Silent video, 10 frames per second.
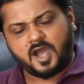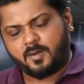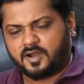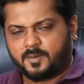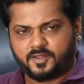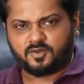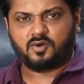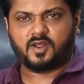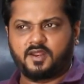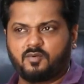ஆமாங்க
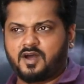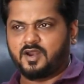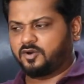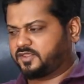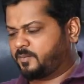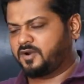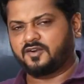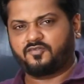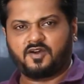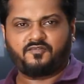பதினோராயிரம் ரூபா அளவு
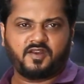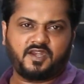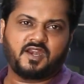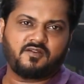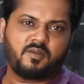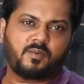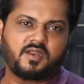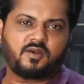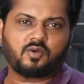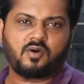தமிழ்நாடு ஃபுல்லாக ஃப்ரீ டெலிவரி
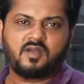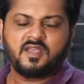பண்ணிகிட்ருக்கோம்